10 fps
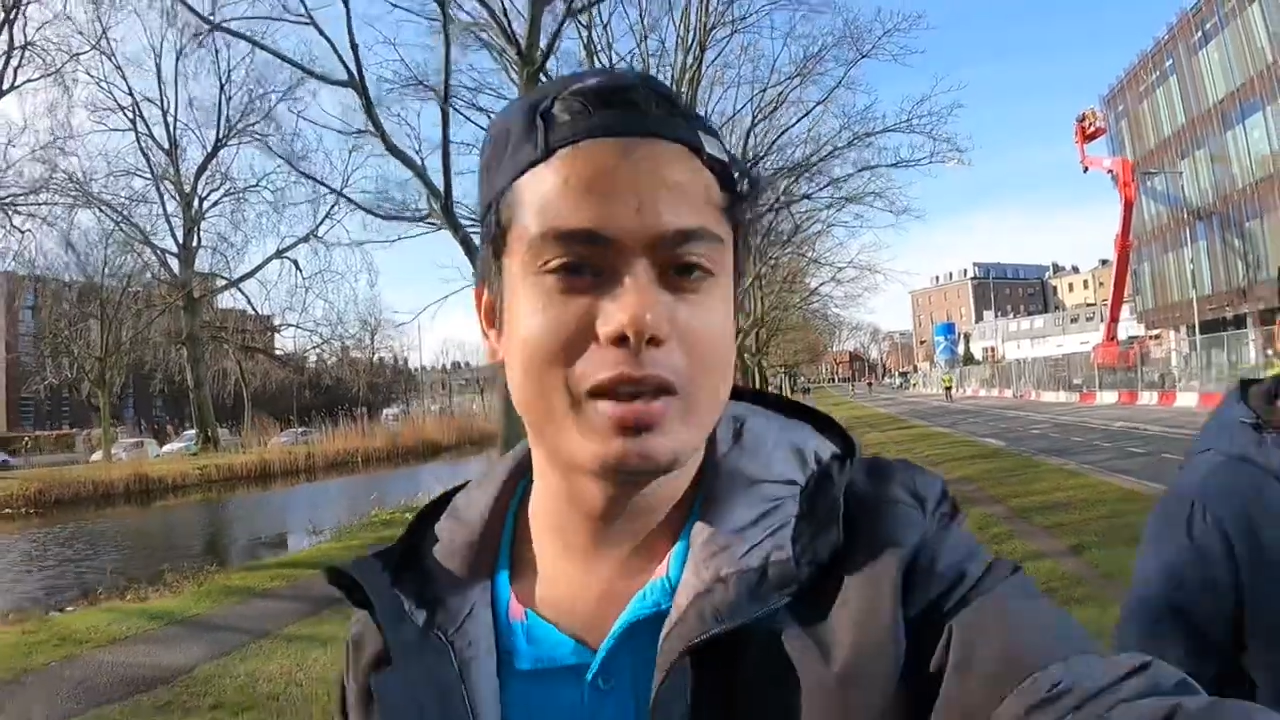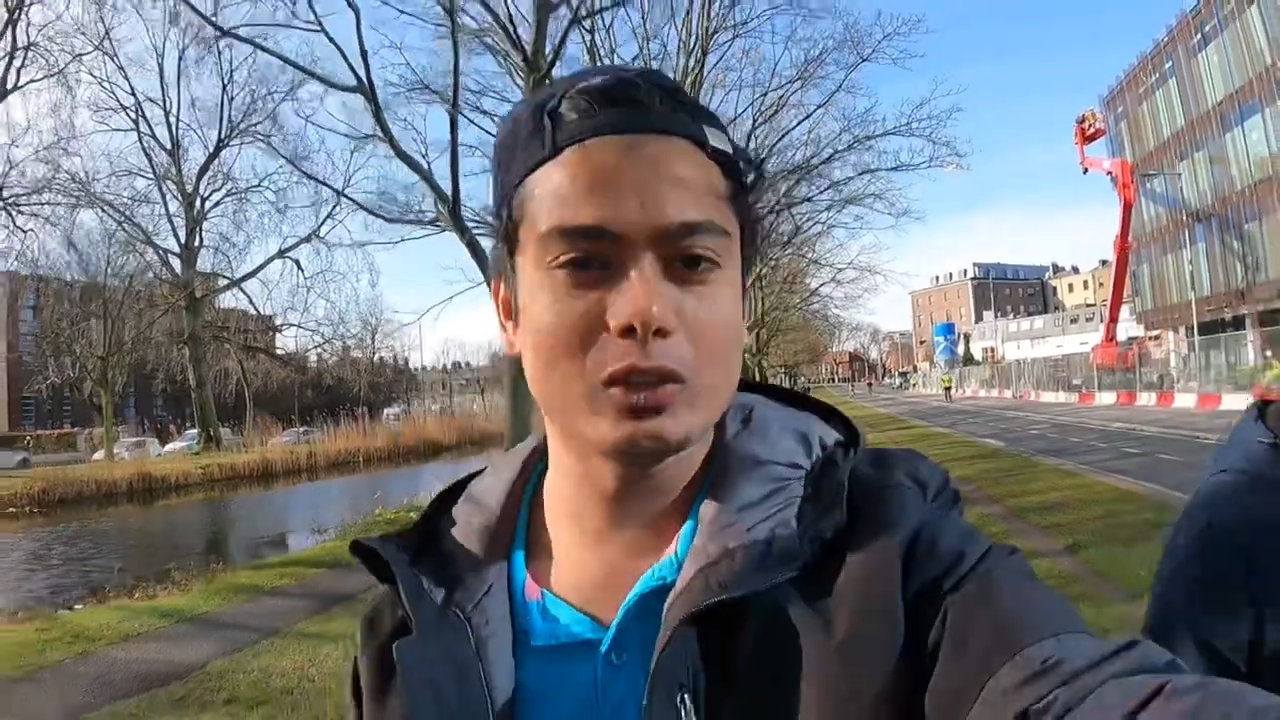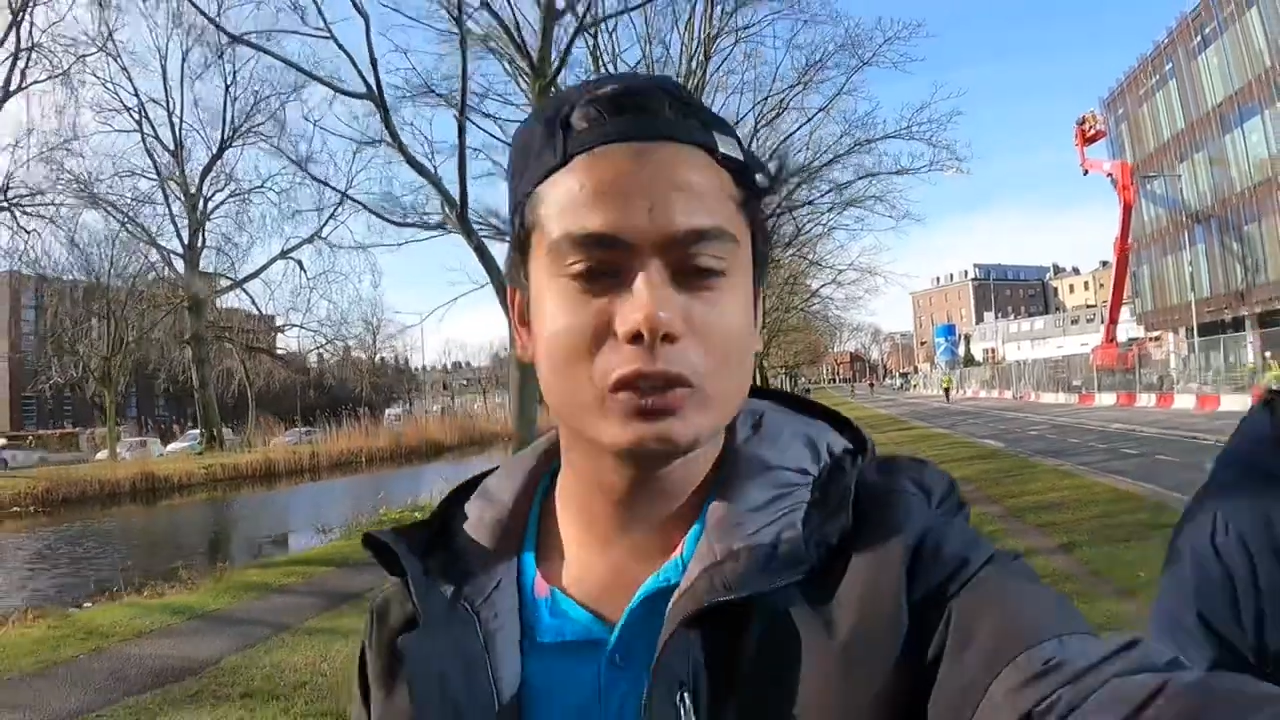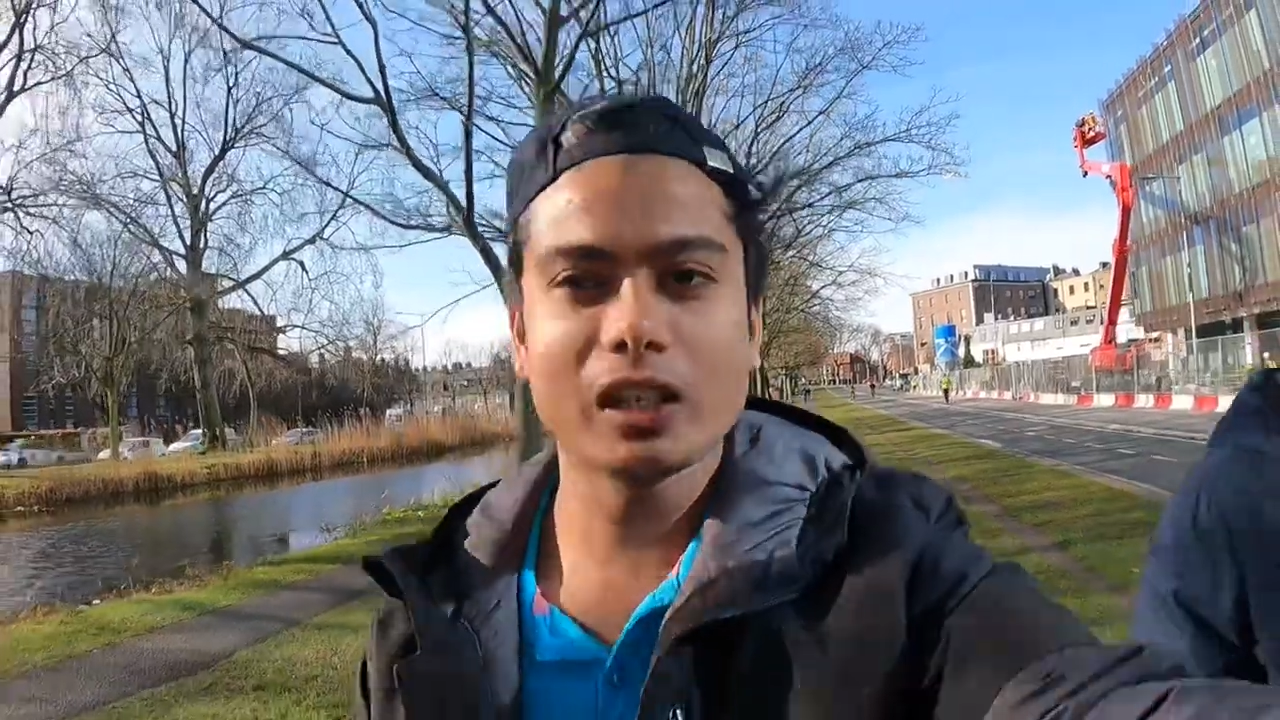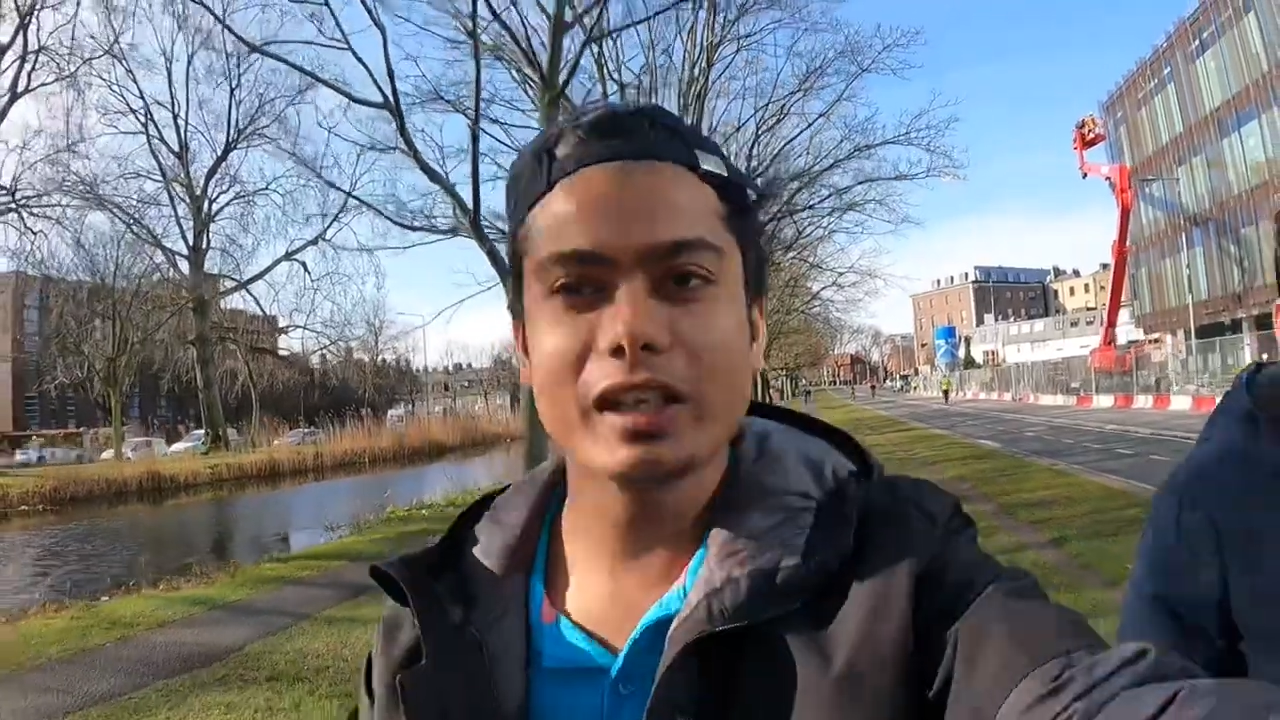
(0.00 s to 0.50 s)

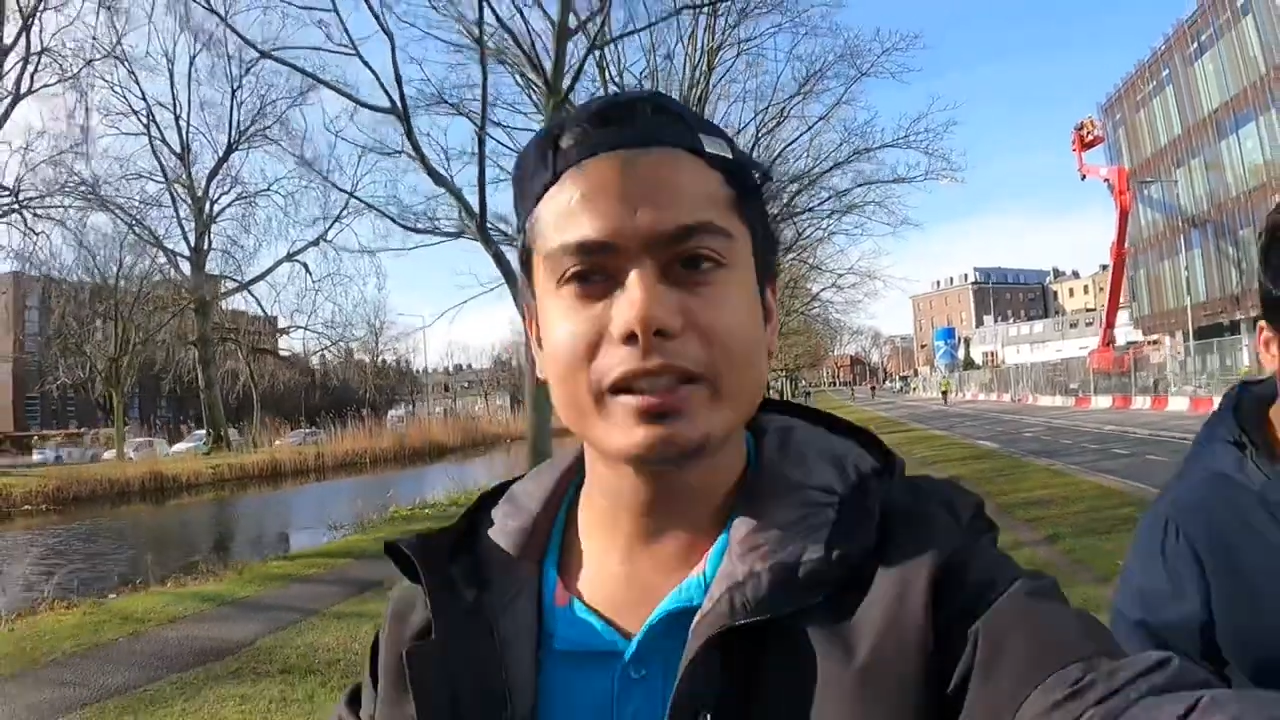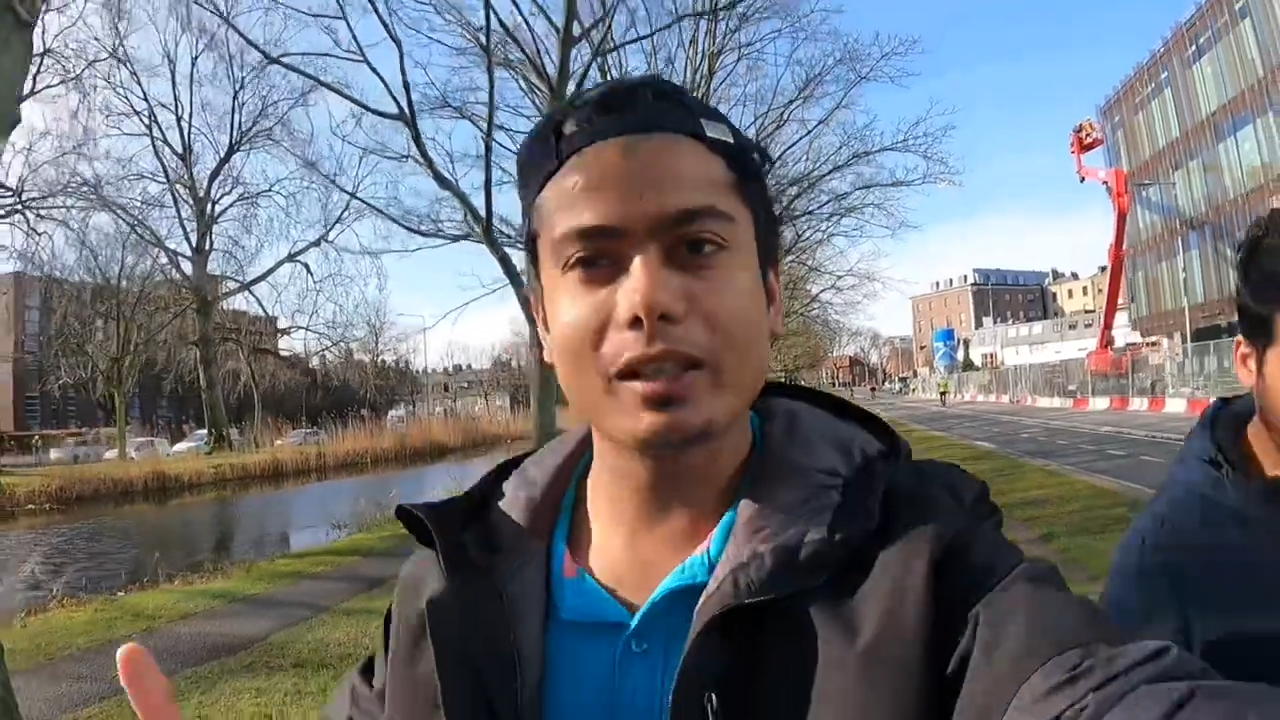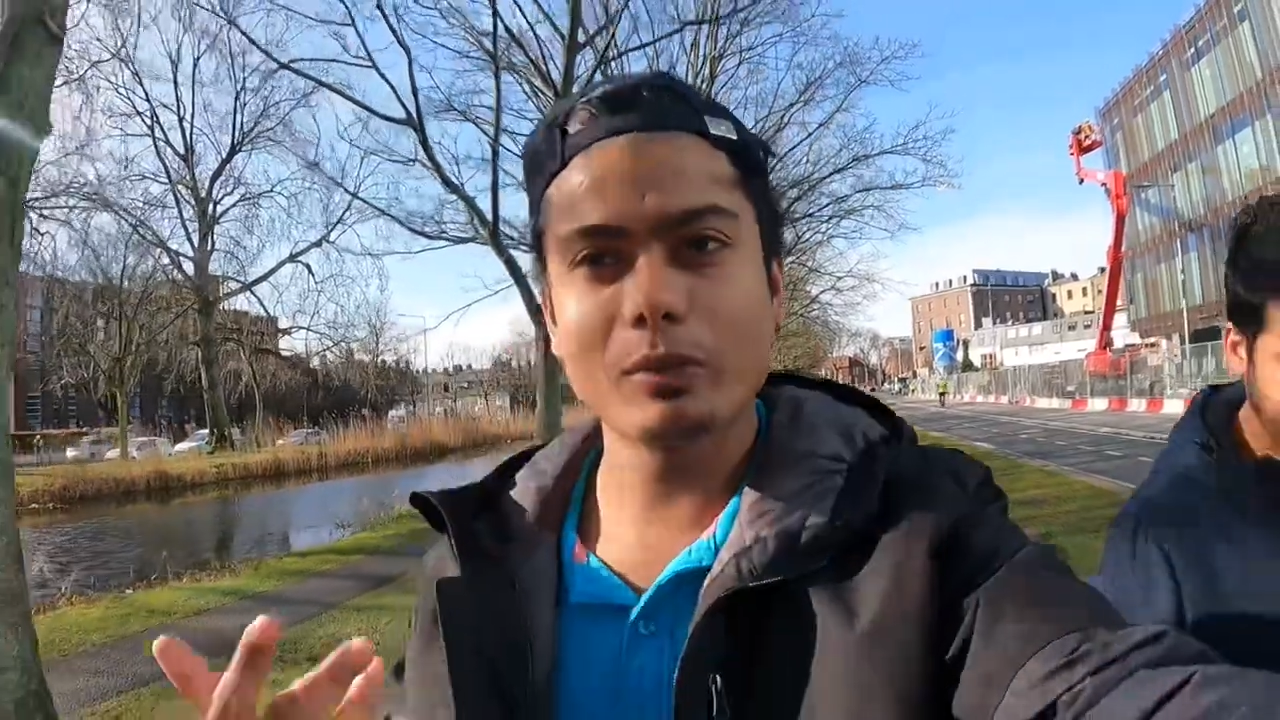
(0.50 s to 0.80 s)
एक दो है ये